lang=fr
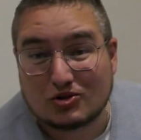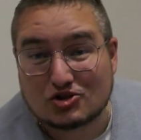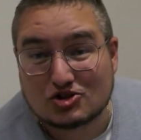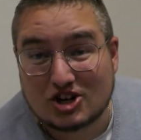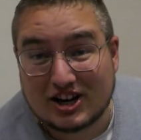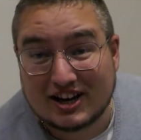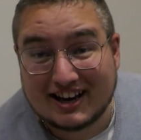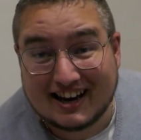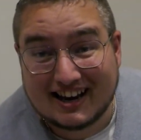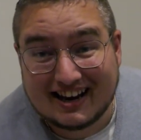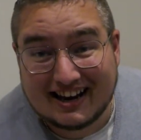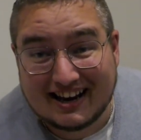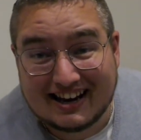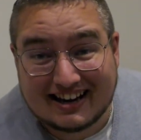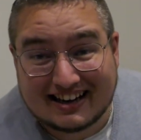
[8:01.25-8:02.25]
je l'ai
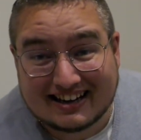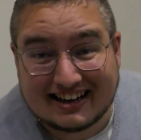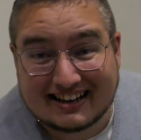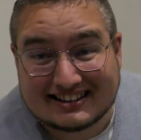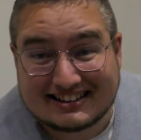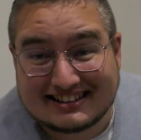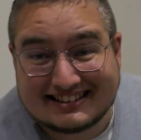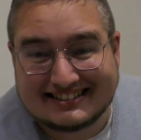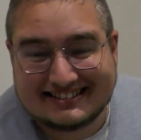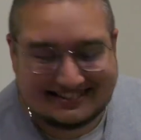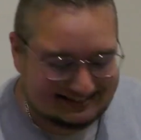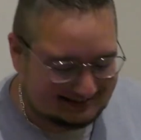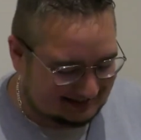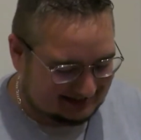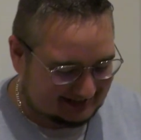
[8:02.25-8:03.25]
éclaté.
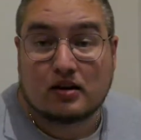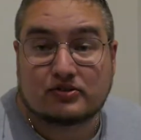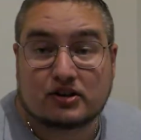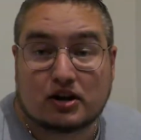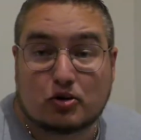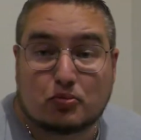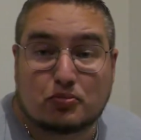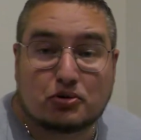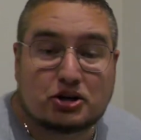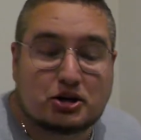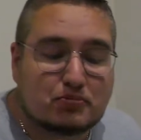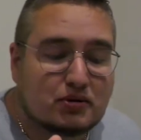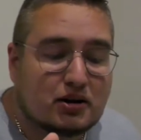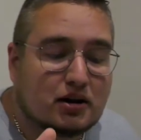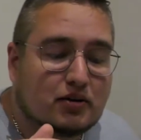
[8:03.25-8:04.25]
Ça, le petit
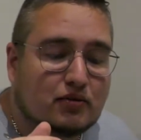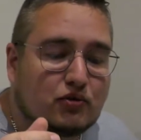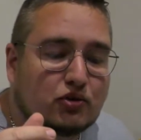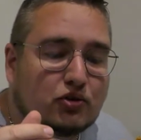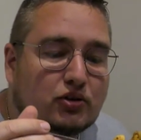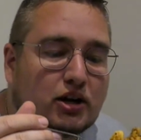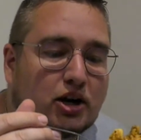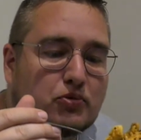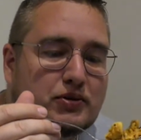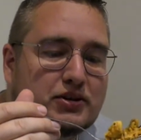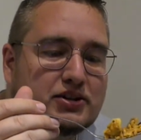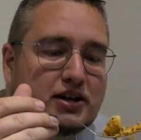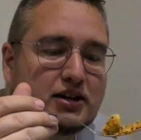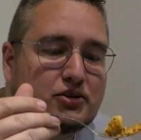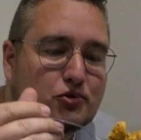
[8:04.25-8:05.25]
plat venant de la
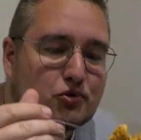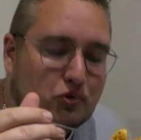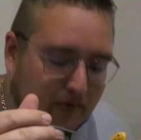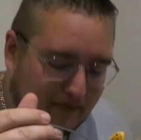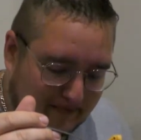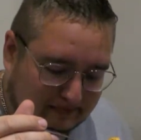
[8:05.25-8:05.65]
Louisiane, du coup.